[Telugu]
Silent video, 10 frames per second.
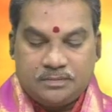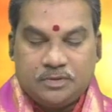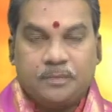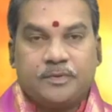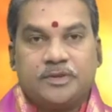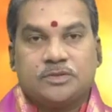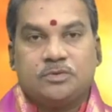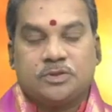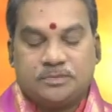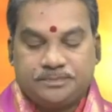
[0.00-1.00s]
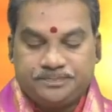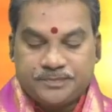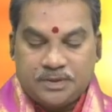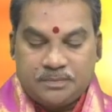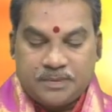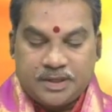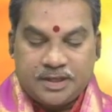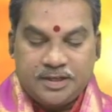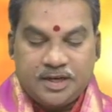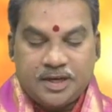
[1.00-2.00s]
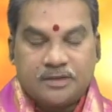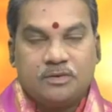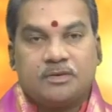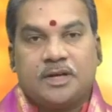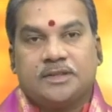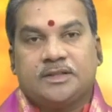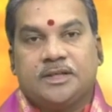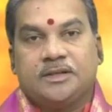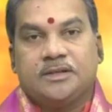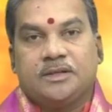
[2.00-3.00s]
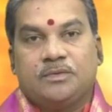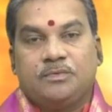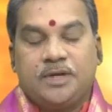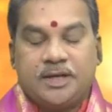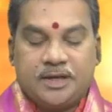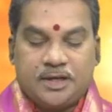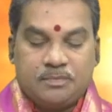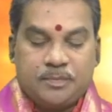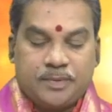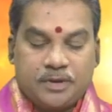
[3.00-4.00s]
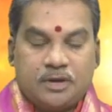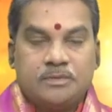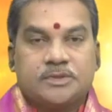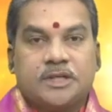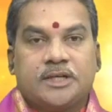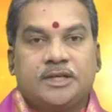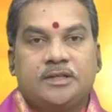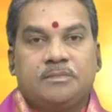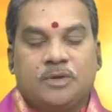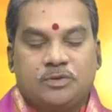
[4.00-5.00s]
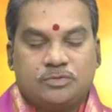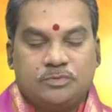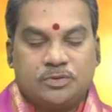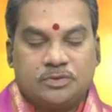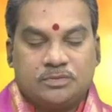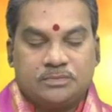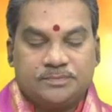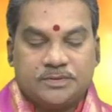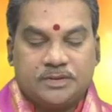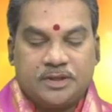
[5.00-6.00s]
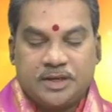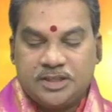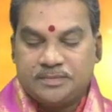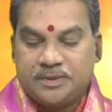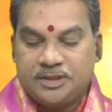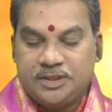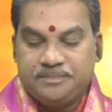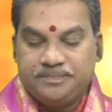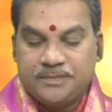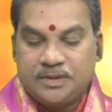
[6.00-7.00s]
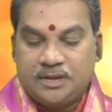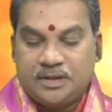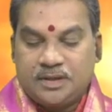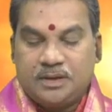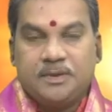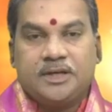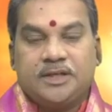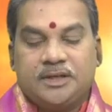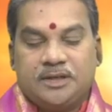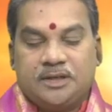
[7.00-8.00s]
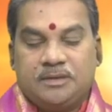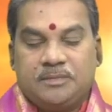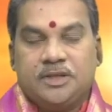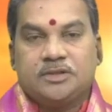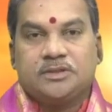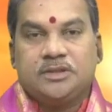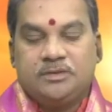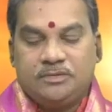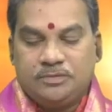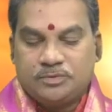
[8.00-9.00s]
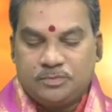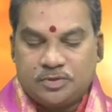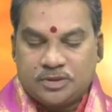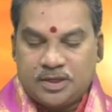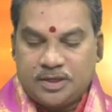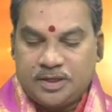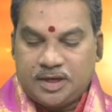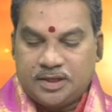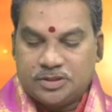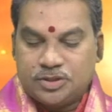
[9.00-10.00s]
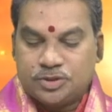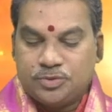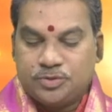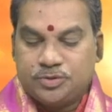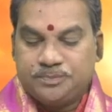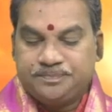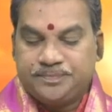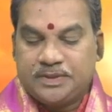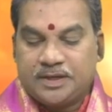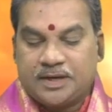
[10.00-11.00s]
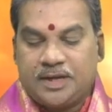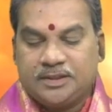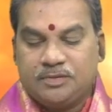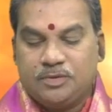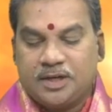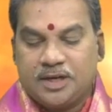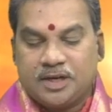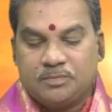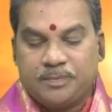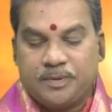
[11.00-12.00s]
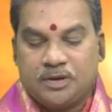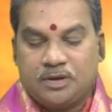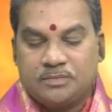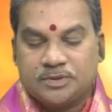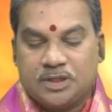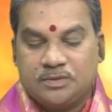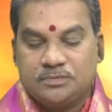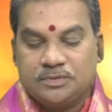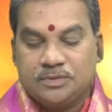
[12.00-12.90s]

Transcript: గృహప్రవేశం కోసం మరి కన్యా లగ్నంలో రాత్రి ఒంటి గంట ముప్పై నాలుగు నిమిషాలకి మరో సుముహూర్తం నిర్ణయించబడింది కాబట్టి మరి ఈ సుముహూర్తాలని ఆచరించుకోవచ్చు ఇక రాత్రి ఒంటి గంట ముప్పై నాలుగు నిమిషాలు